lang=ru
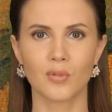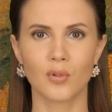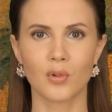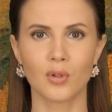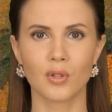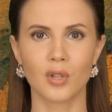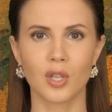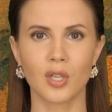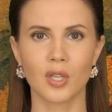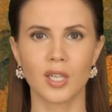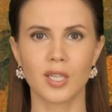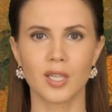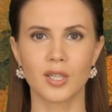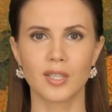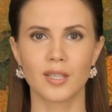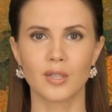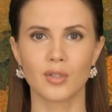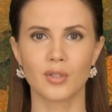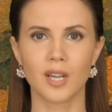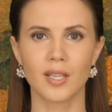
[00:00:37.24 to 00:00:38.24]

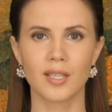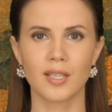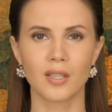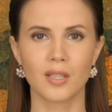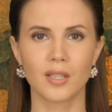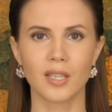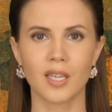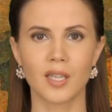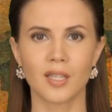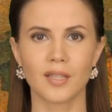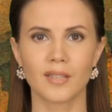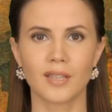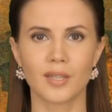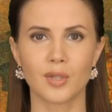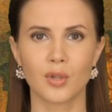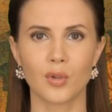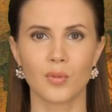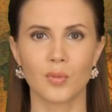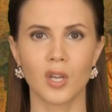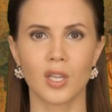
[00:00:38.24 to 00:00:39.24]
Художник изобразил
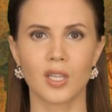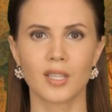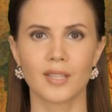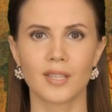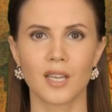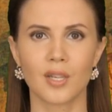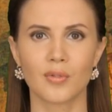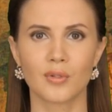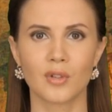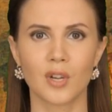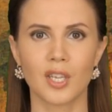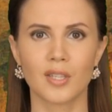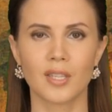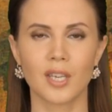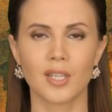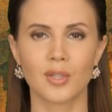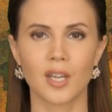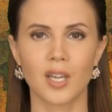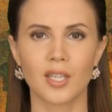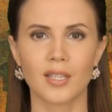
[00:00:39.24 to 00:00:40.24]
террасу дома, с которой
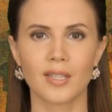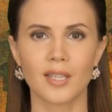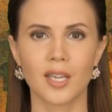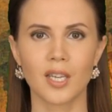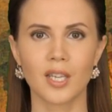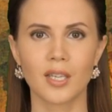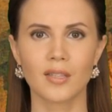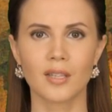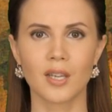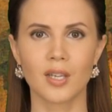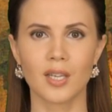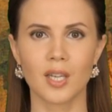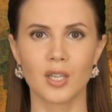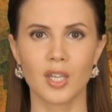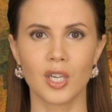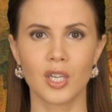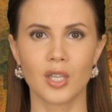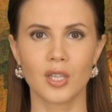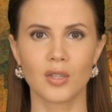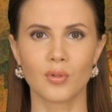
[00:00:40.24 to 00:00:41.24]
открывается вид на
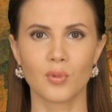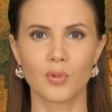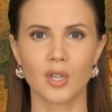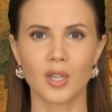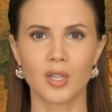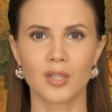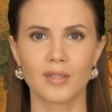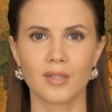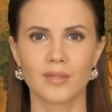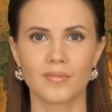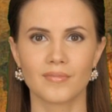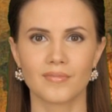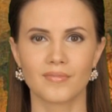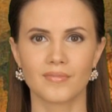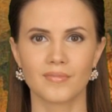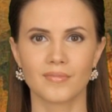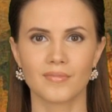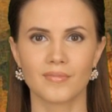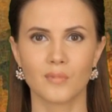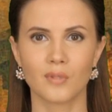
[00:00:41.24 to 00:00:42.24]
ночной город.
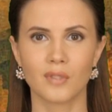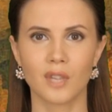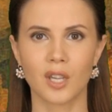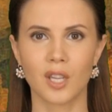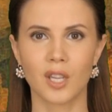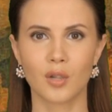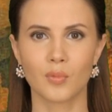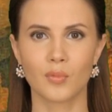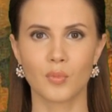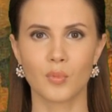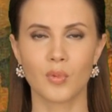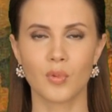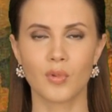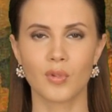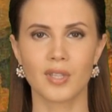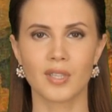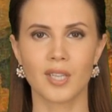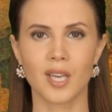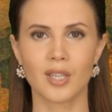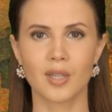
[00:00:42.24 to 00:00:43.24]
В левом
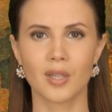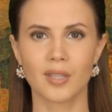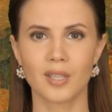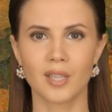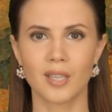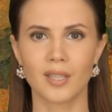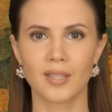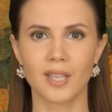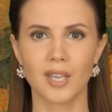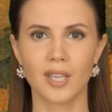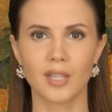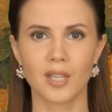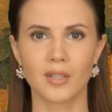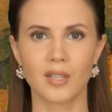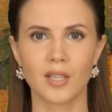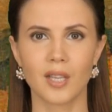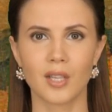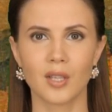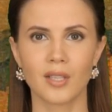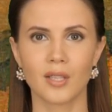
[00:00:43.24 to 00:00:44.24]
углу стоит
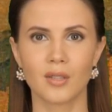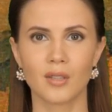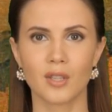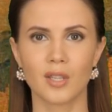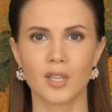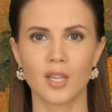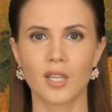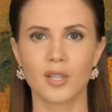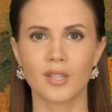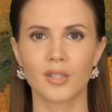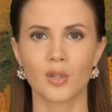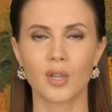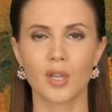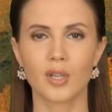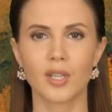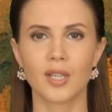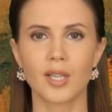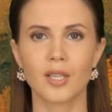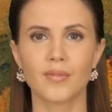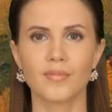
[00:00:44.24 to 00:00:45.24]
светильник на высокой
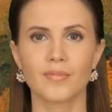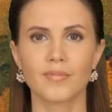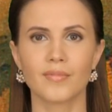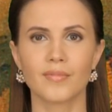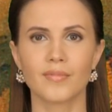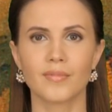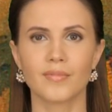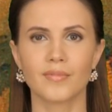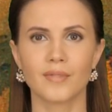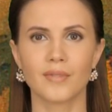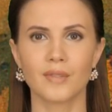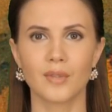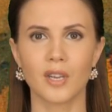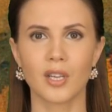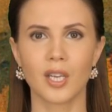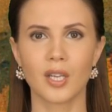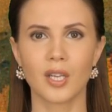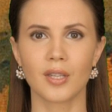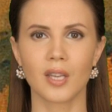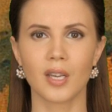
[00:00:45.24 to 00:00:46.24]
подножке.
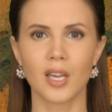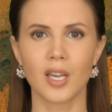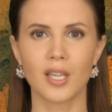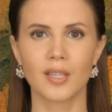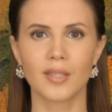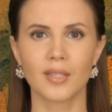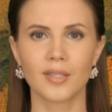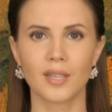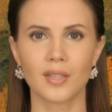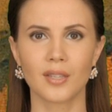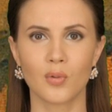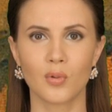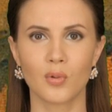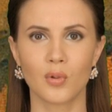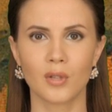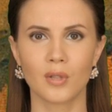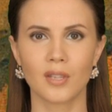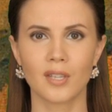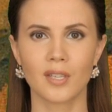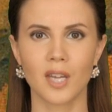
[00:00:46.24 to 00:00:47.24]
Справа стоит
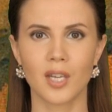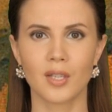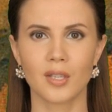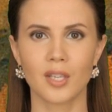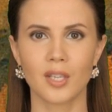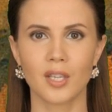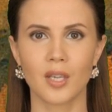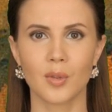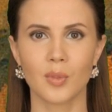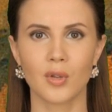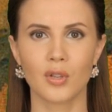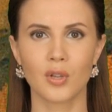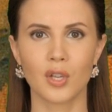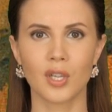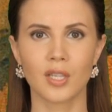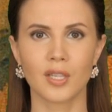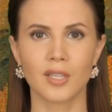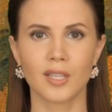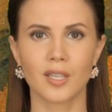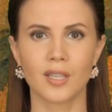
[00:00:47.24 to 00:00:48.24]
стол, на который
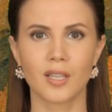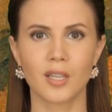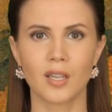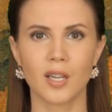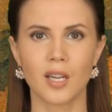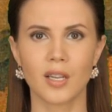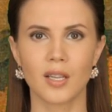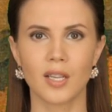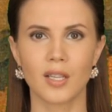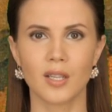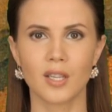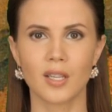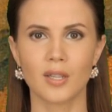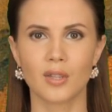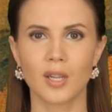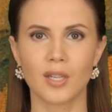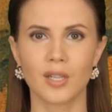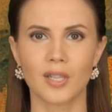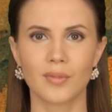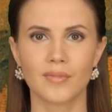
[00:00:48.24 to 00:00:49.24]
наброшена зеленая
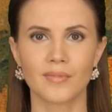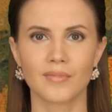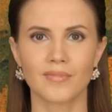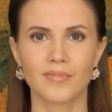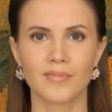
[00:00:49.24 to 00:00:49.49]
накидка.